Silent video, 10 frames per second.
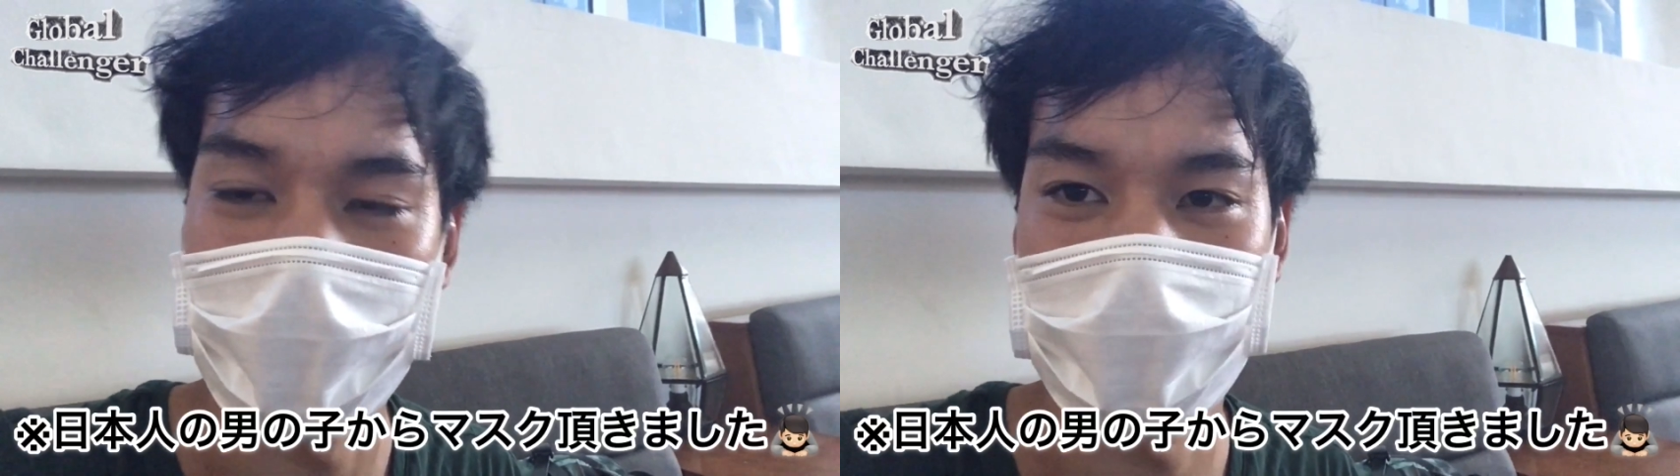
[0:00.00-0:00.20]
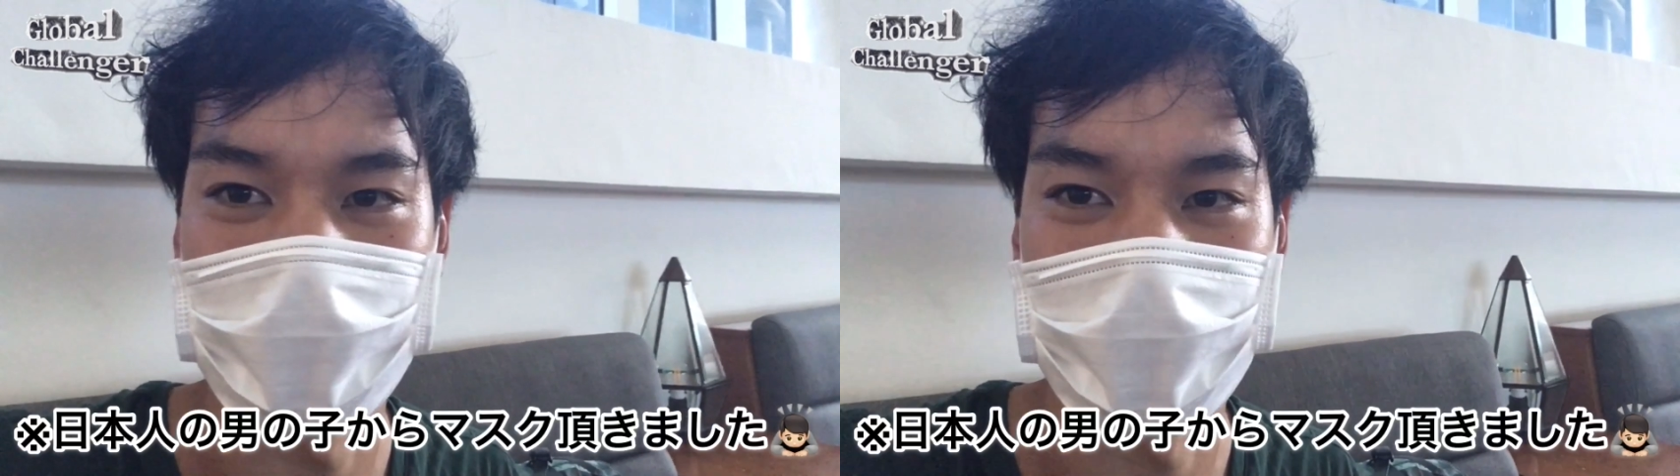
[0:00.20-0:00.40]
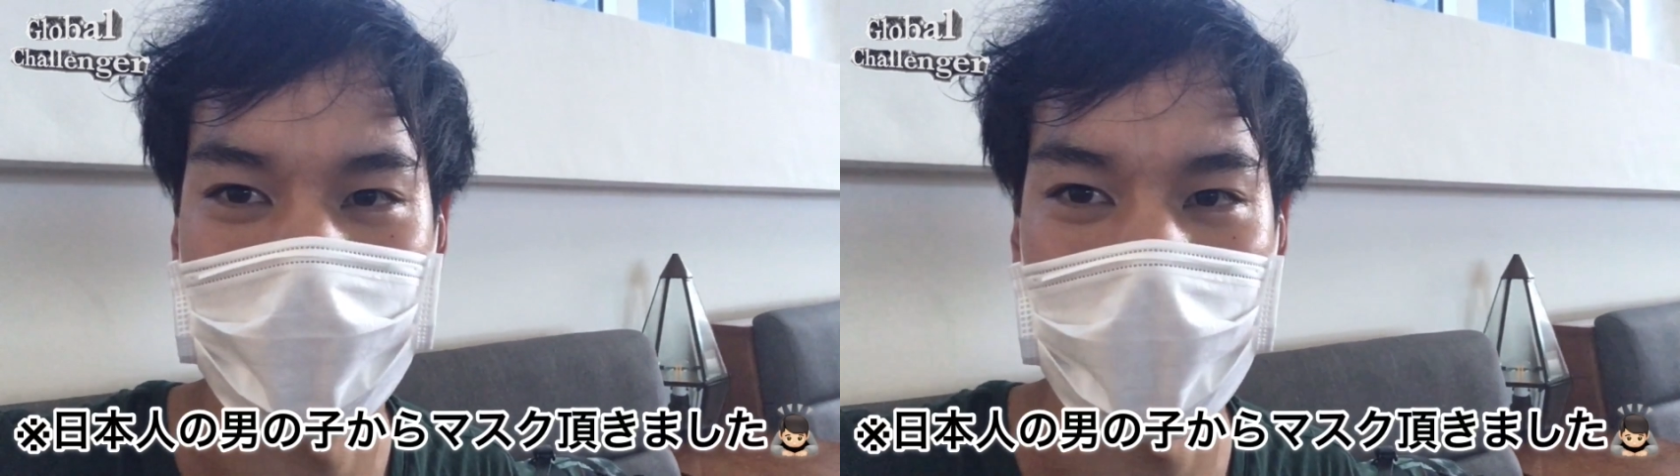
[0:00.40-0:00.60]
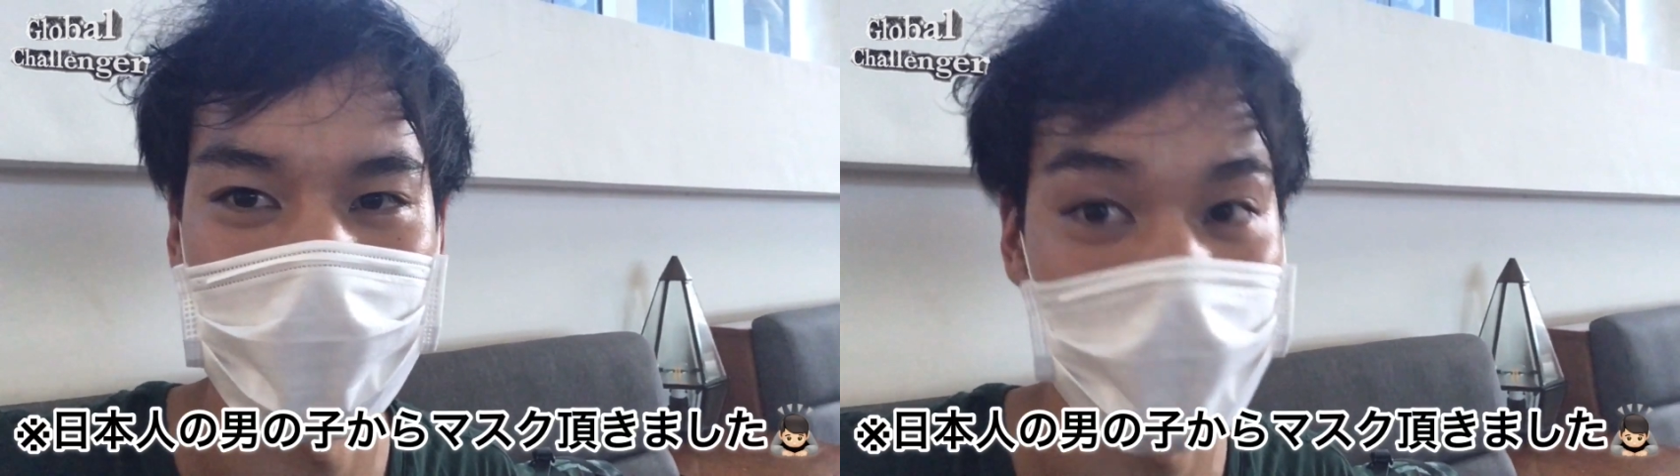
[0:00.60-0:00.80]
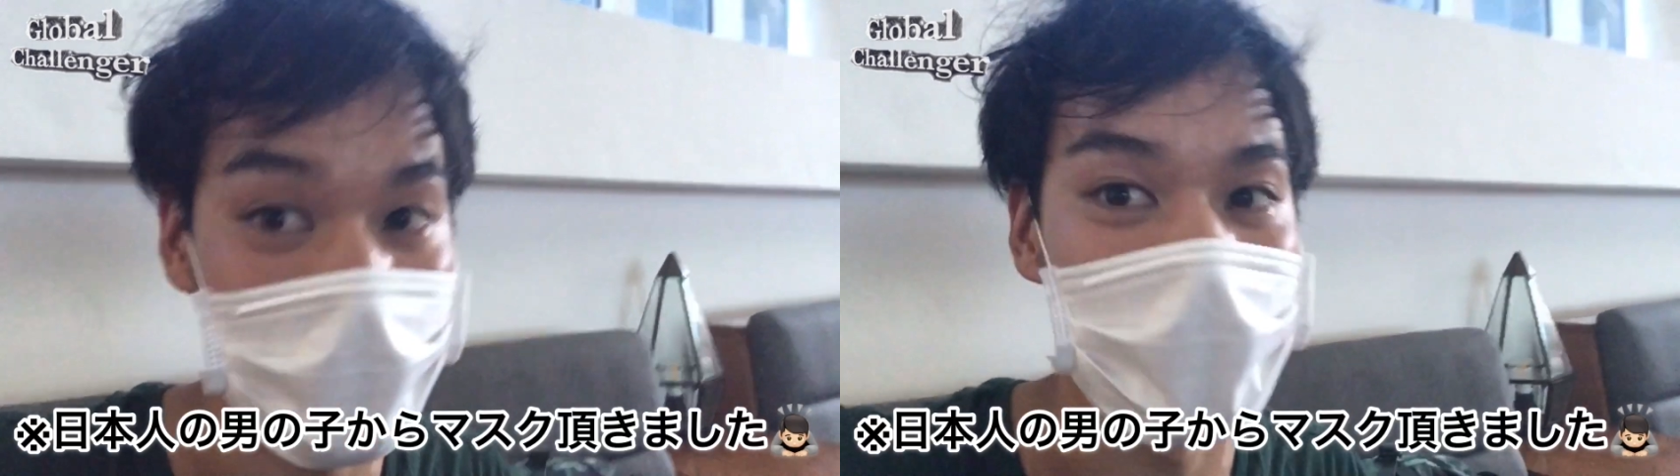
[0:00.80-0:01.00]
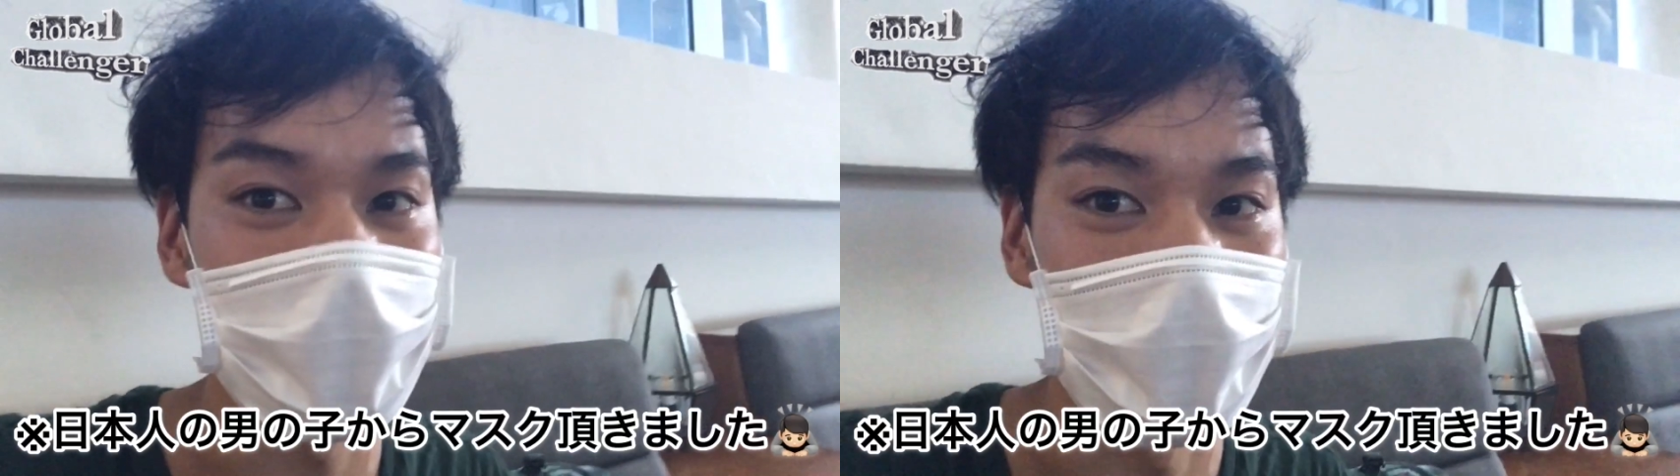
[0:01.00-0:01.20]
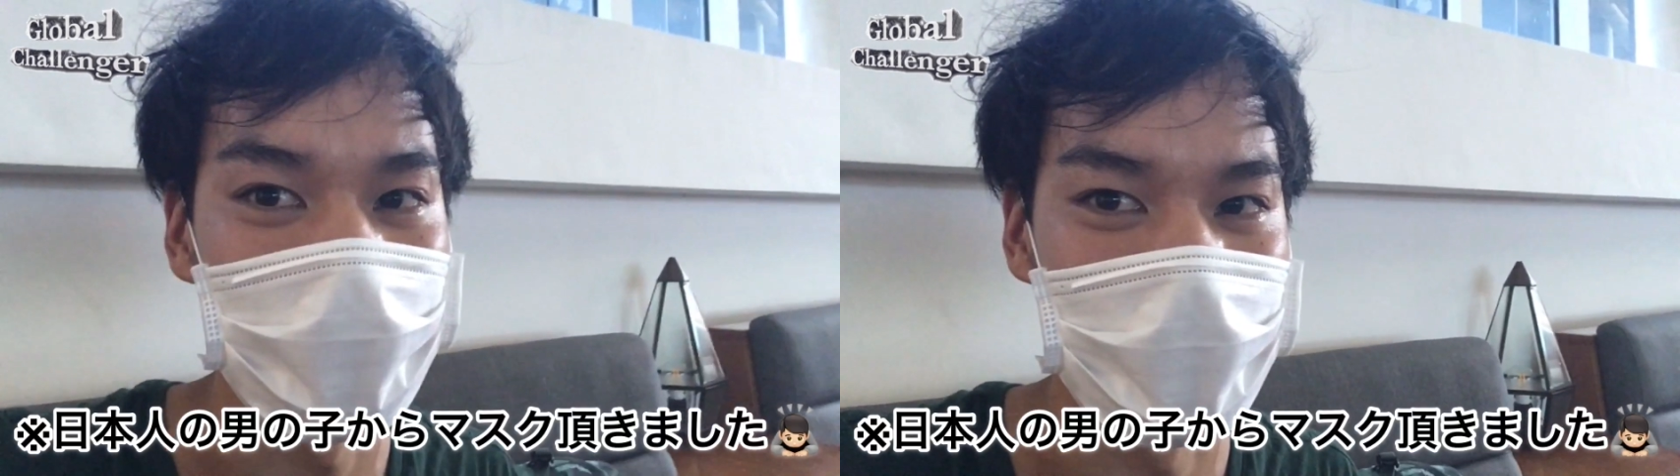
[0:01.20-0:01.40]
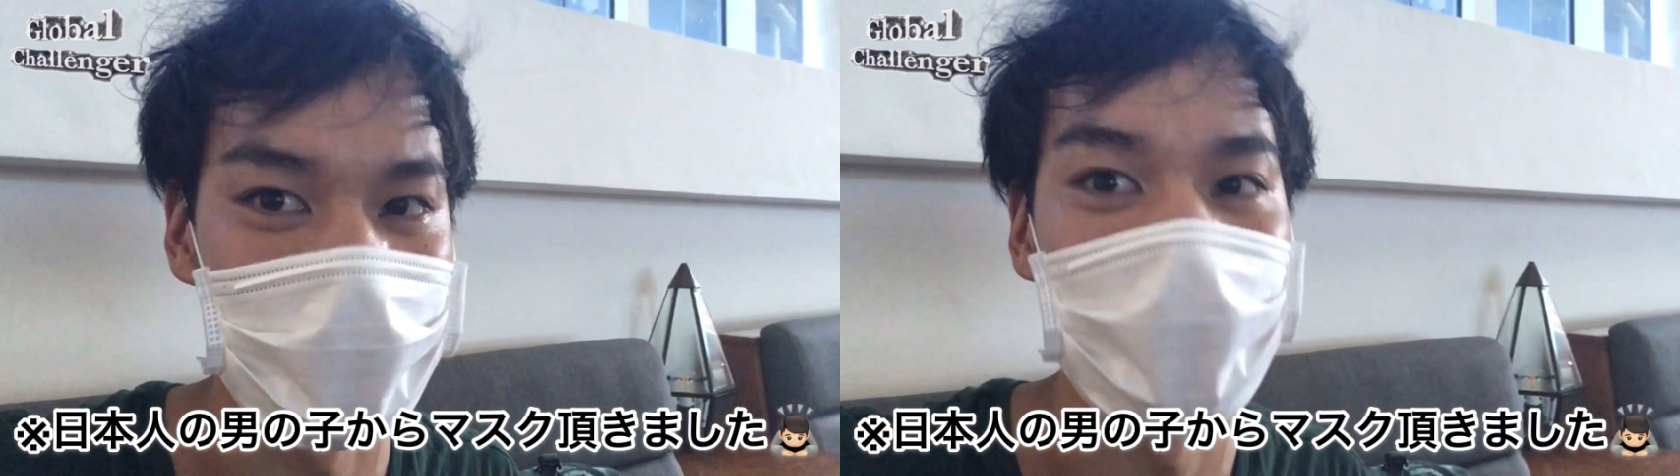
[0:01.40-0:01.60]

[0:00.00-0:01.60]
と声かけてきてくれて、